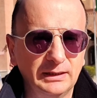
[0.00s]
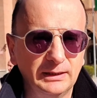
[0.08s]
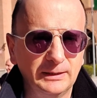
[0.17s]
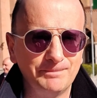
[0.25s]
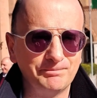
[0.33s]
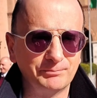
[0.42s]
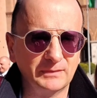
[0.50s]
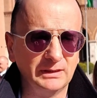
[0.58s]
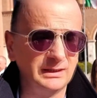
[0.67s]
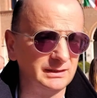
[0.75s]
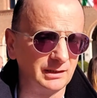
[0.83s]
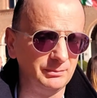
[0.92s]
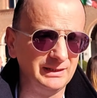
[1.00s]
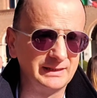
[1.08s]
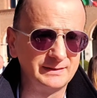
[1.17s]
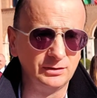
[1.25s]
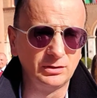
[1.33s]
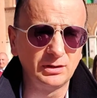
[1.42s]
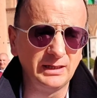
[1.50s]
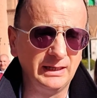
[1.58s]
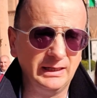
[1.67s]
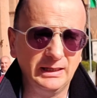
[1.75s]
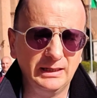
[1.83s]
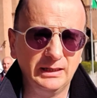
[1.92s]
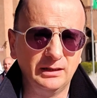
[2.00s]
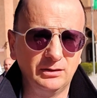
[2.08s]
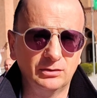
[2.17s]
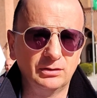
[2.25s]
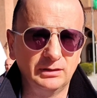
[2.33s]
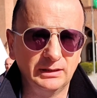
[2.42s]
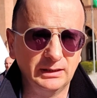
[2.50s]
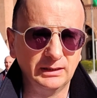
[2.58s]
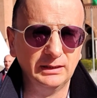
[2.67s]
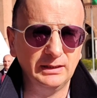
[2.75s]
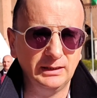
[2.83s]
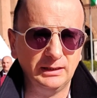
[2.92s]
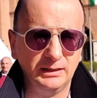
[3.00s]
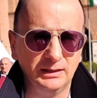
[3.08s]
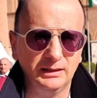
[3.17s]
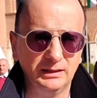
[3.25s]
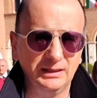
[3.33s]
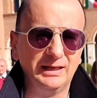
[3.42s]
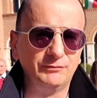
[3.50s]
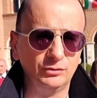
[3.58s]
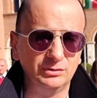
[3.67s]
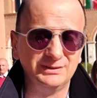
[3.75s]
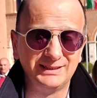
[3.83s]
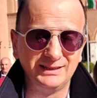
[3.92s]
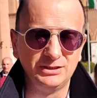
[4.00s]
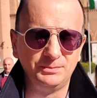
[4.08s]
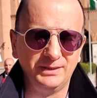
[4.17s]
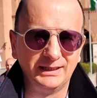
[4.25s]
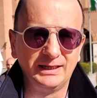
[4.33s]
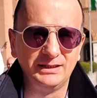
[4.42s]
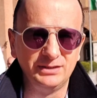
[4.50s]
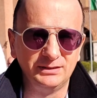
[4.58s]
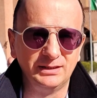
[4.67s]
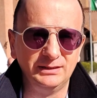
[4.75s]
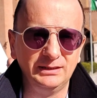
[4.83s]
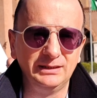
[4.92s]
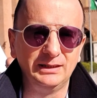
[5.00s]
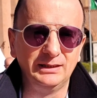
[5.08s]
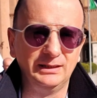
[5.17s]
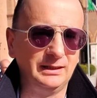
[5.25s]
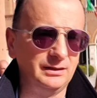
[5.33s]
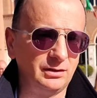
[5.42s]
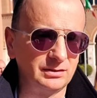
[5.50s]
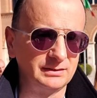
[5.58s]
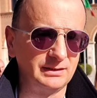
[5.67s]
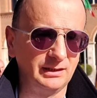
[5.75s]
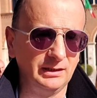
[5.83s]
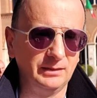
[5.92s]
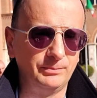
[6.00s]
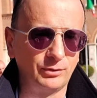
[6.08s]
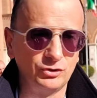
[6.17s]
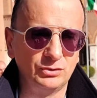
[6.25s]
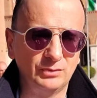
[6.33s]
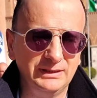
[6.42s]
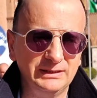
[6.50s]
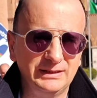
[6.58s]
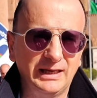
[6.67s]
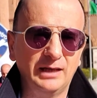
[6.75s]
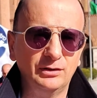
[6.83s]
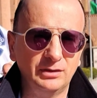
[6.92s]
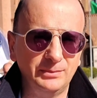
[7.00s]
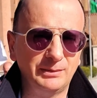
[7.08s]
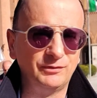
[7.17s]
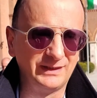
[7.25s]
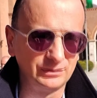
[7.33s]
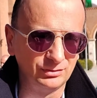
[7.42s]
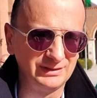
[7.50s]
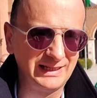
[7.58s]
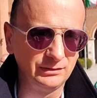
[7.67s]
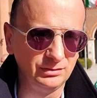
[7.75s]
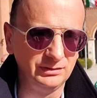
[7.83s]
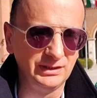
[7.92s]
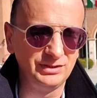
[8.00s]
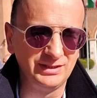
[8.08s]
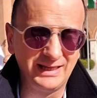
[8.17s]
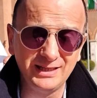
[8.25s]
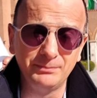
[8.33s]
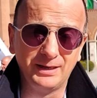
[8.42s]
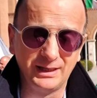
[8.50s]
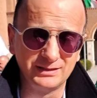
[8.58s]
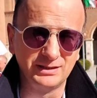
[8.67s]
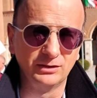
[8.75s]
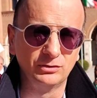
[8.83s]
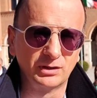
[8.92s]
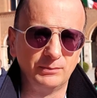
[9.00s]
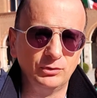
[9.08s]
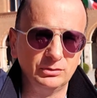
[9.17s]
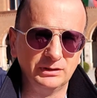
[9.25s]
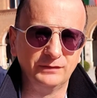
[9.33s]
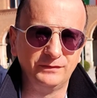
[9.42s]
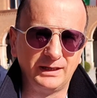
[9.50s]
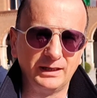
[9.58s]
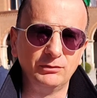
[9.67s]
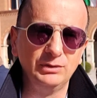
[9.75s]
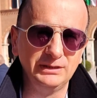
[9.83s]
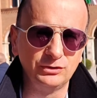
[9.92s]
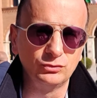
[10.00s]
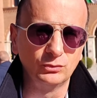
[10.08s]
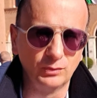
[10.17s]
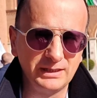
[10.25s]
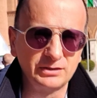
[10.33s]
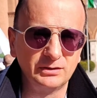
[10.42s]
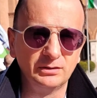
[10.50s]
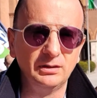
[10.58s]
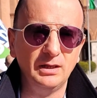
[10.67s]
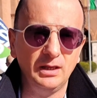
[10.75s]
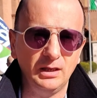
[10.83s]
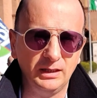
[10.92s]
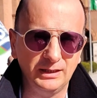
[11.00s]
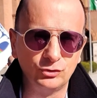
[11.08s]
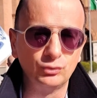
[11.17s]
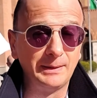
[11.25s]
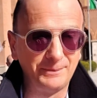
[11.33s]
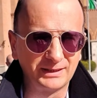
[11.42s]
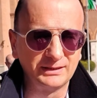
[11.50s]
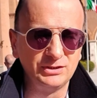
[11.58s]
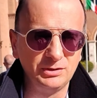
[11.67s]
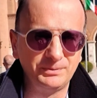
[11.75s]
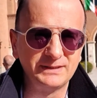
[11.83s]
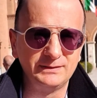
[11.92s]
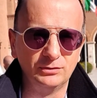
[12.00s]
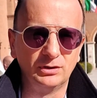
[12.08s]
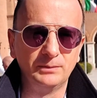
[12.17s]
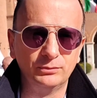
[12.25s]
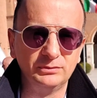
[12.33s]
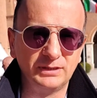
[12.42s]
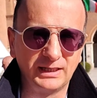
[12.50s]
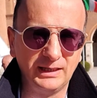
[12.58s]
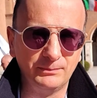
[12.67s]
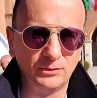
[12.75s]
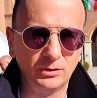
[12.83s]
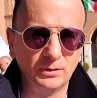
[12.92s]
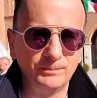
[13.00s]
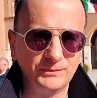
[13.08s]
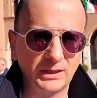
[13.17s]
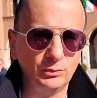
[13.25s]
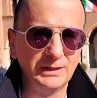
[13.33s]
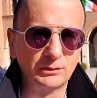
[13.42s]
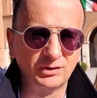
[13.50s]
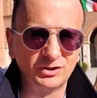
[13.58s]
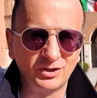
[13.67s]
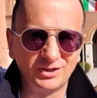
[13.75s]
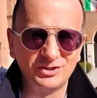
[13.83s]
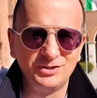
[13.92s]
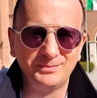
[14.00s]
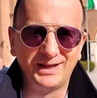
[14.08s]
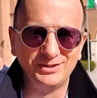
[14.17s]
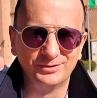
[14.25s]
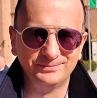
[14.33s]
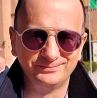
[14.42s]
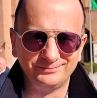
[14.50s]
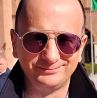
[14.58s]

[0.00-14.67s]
eh, determinazione e con eh, la volontà di spiegare ai cittadini le nostre progettualità. Noi abbiamo fatto tanto in dieci anni, ma c'è ancora molto da fare, quindi su questo e sulla partecipazione punteremo da qui al 14 maggio.